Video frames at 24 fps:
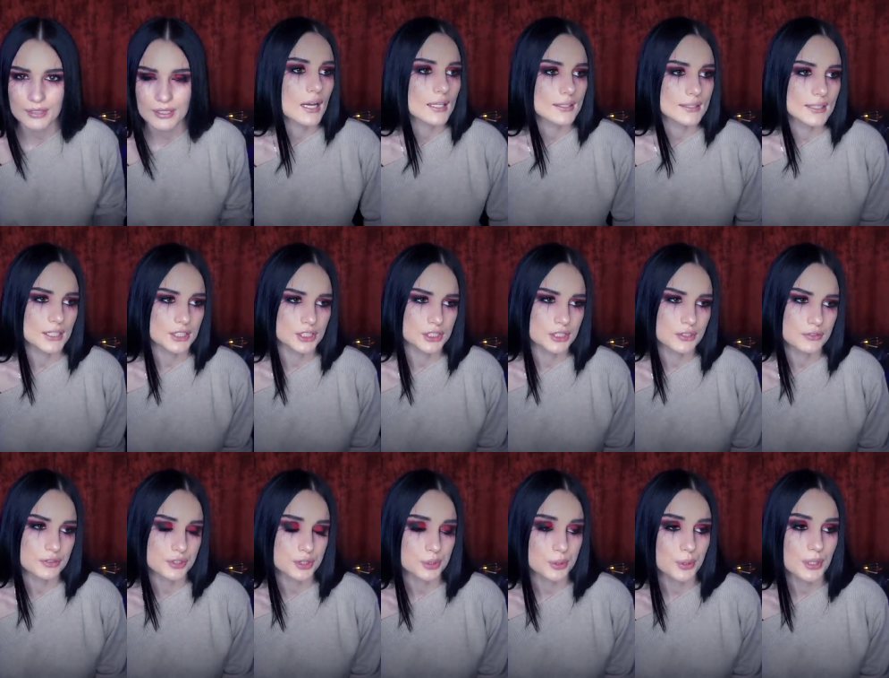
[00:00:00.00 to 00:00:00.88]

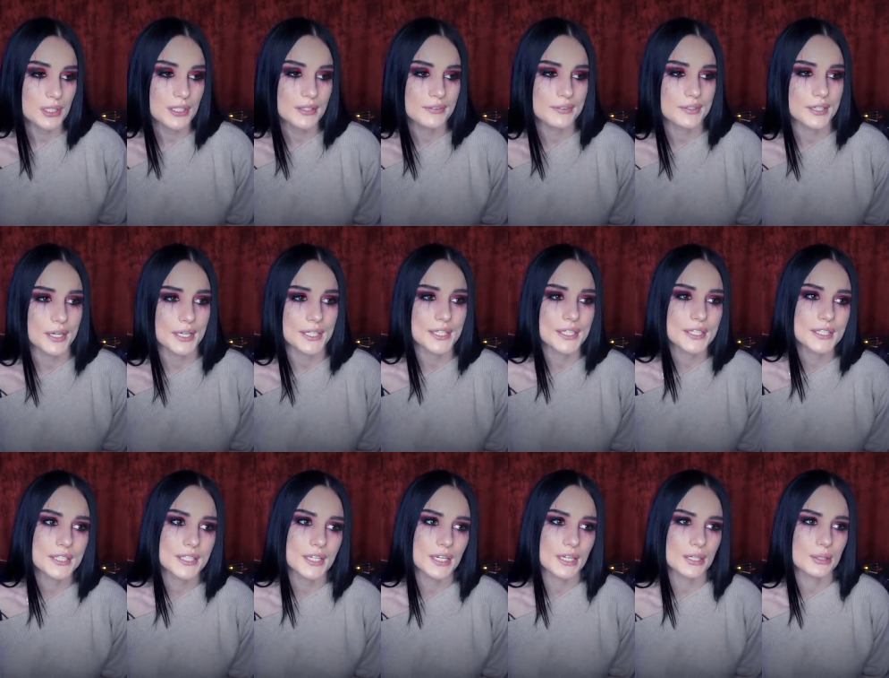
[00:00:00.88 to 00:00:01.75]
Однажды в школе
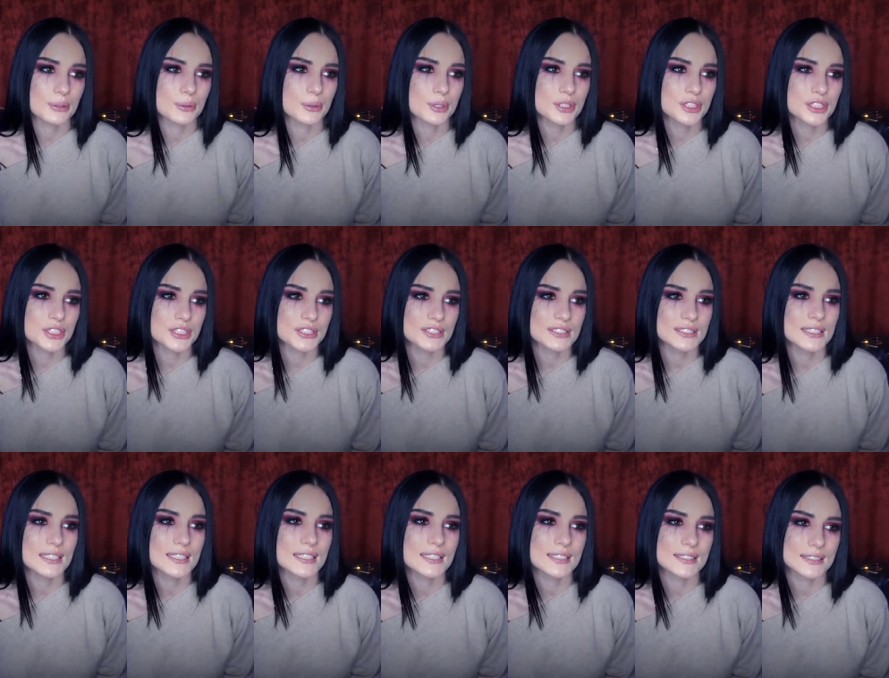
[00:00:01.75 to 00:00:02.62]
Вероника очень
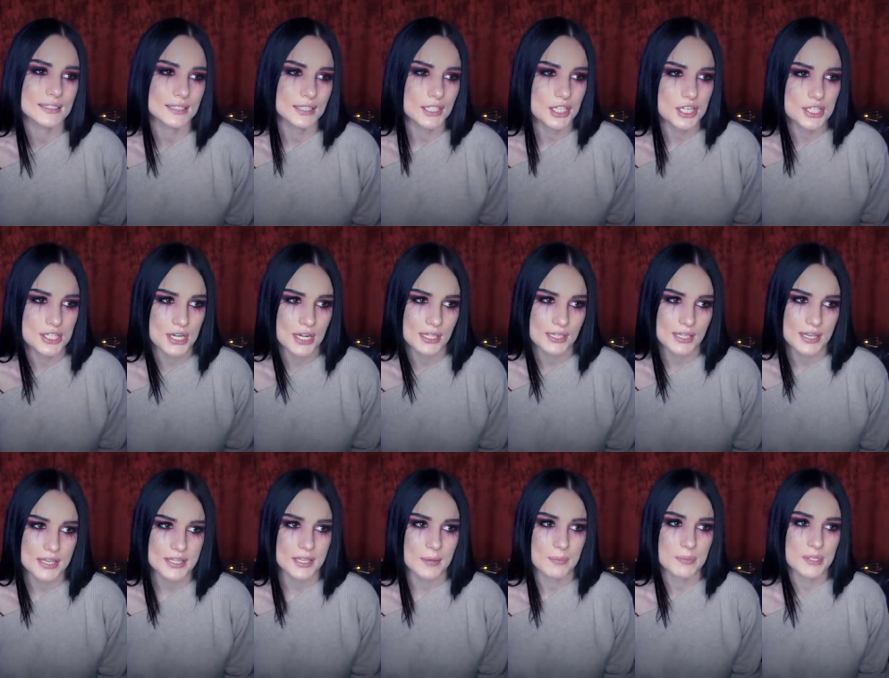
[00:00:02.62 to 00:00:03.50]
сильно
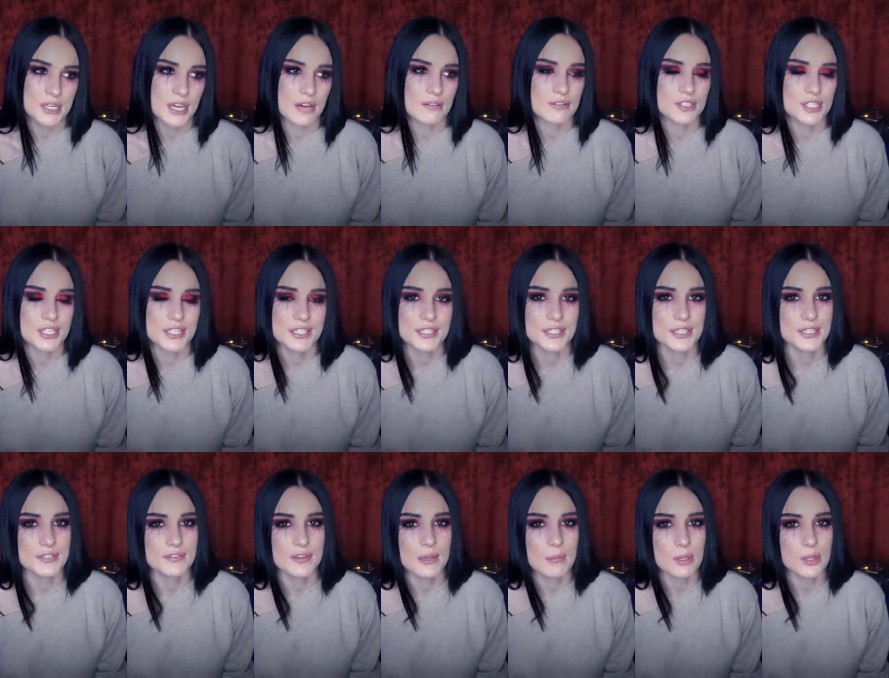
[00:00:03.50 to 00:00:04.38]
задержалась, общавшись со
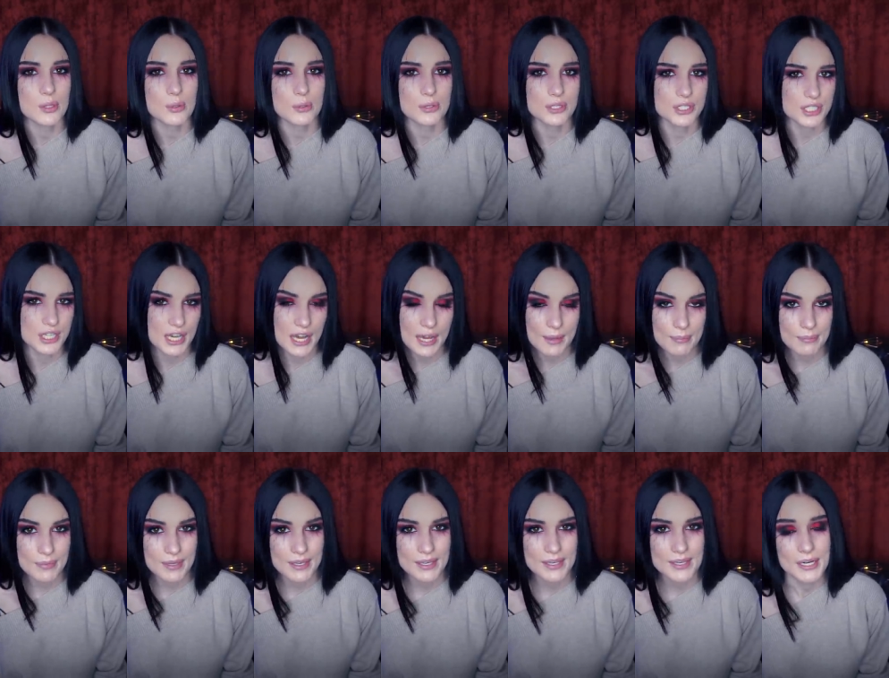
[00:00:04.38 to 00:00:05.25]
своими
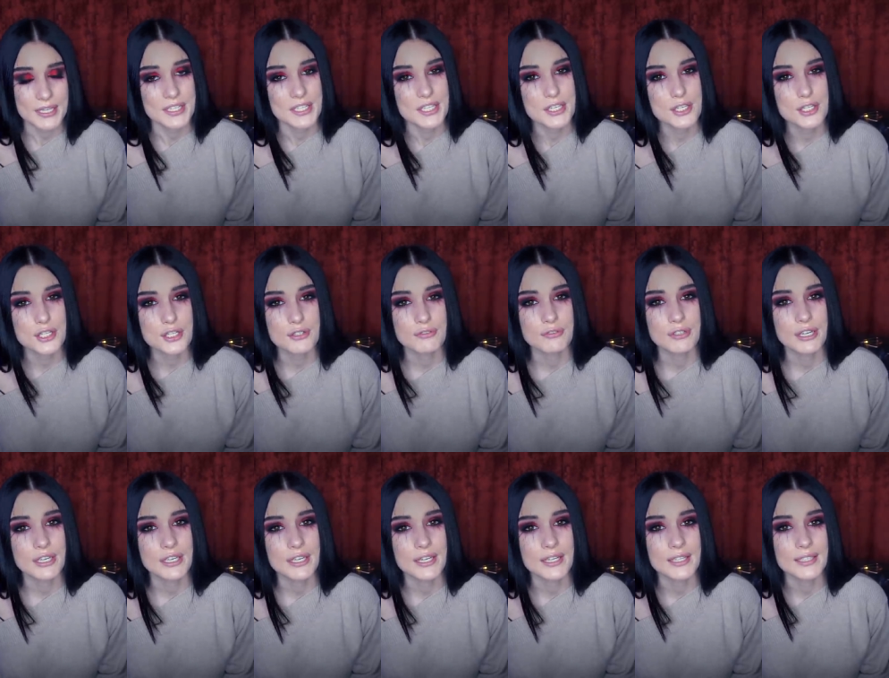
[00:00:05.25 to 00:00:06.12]
друзьями, просила
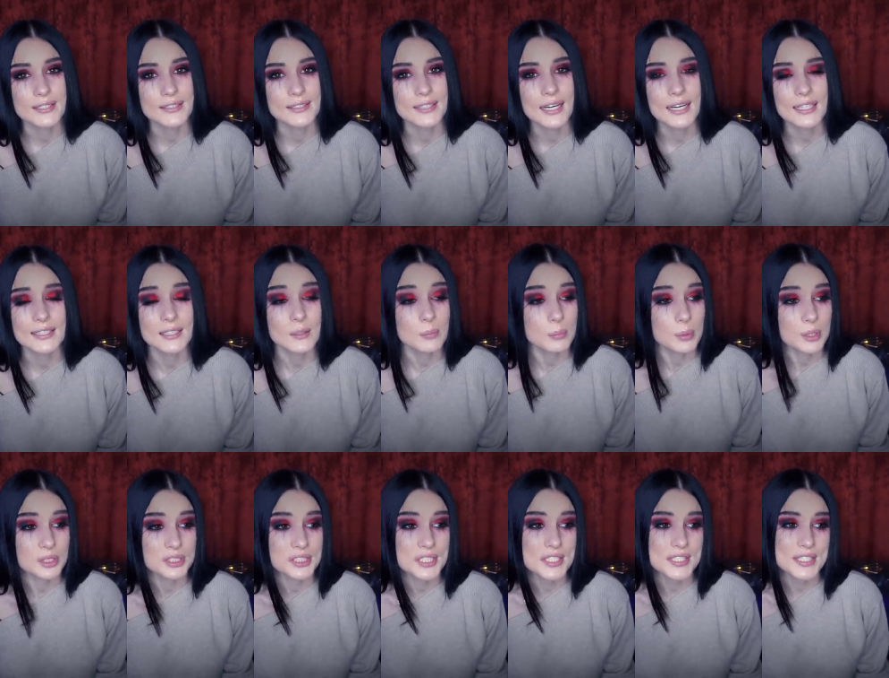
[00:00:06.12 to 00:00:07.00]
засиживая на
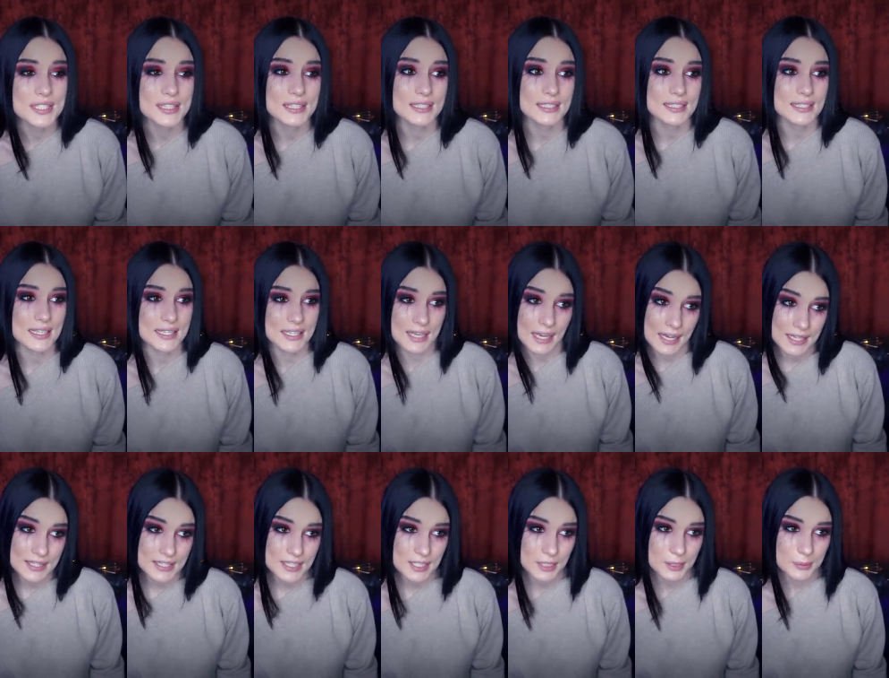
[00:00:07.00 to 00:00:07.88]
дополнительных
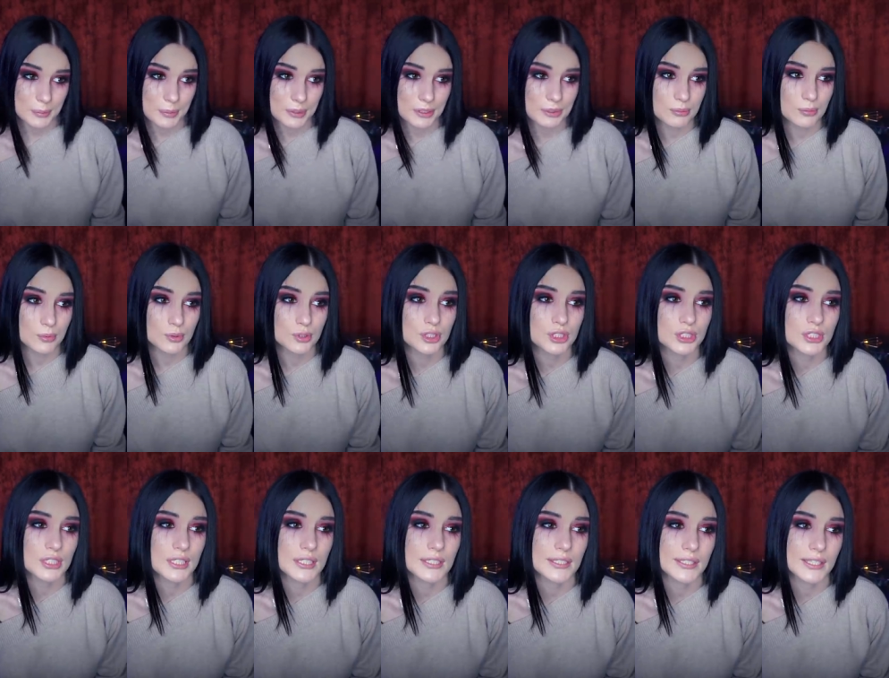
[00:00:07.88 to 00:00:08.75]
занятиях, потому
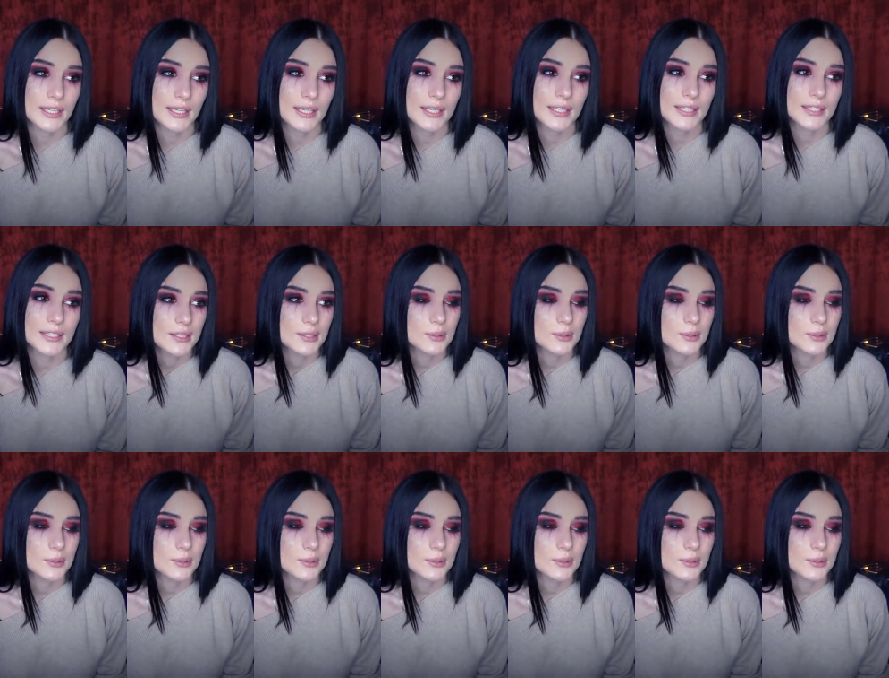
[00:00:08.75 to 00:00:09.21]
что ей